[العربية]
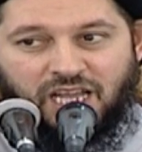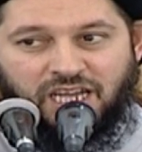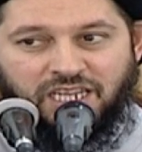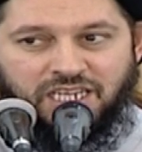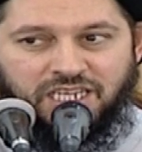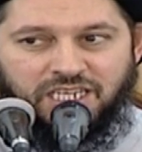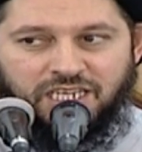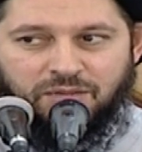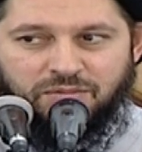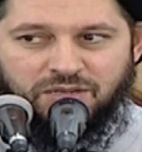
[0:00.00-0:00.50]

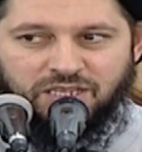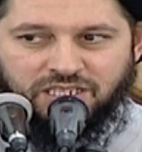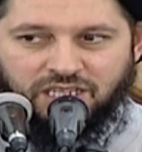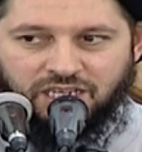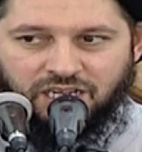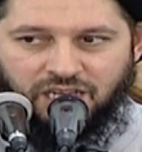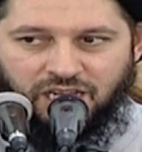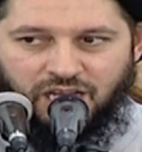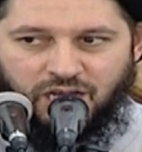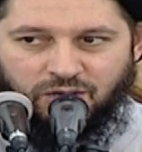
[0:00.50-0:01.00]
عن النبي
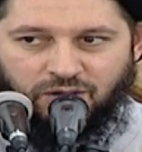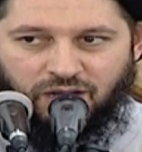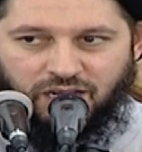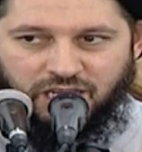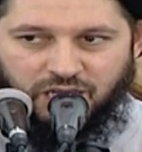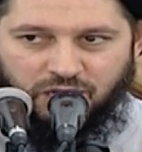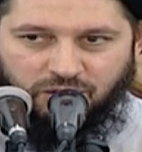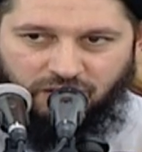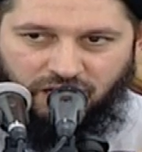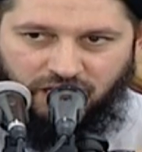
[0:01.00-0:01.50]
صلى الله
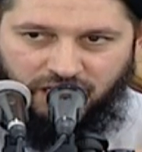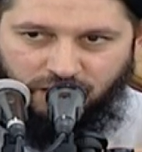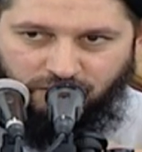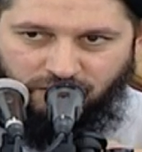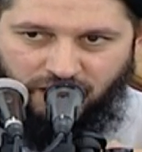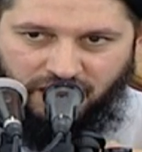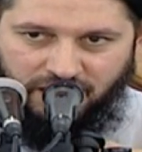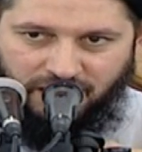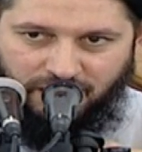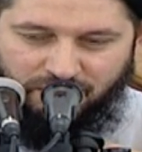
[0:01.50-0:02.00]
عليه واله
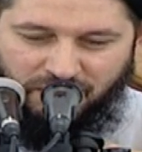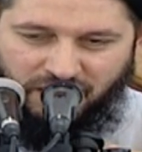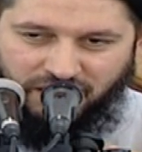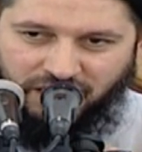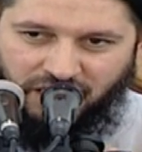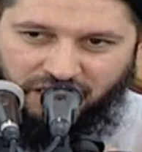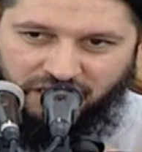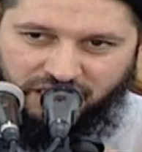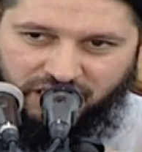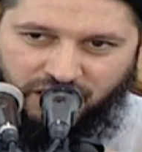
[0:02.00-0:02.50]
وهذا
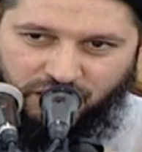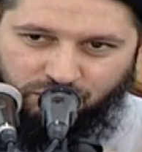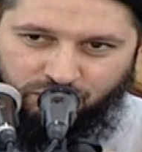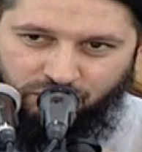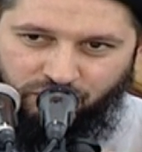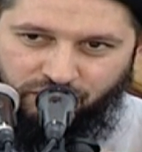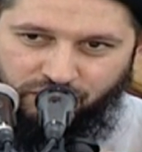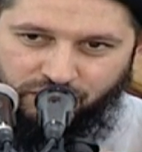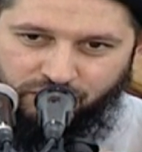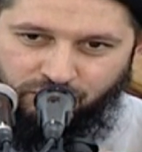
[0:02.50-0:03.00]
المقطع
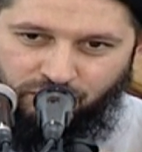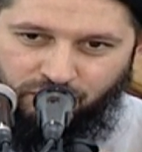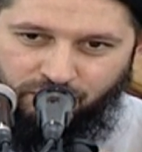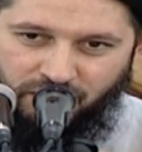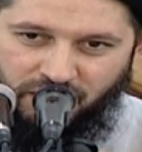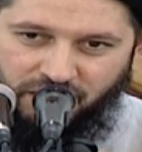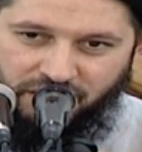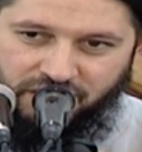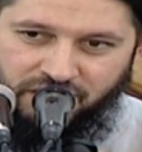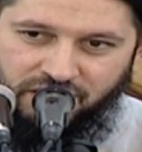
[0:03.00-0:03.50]
ذكرته في الاسبوع
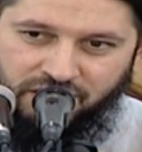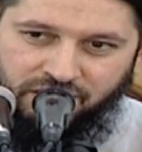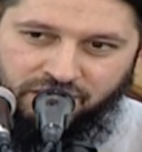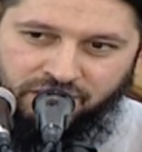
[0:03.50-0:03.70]
الماضي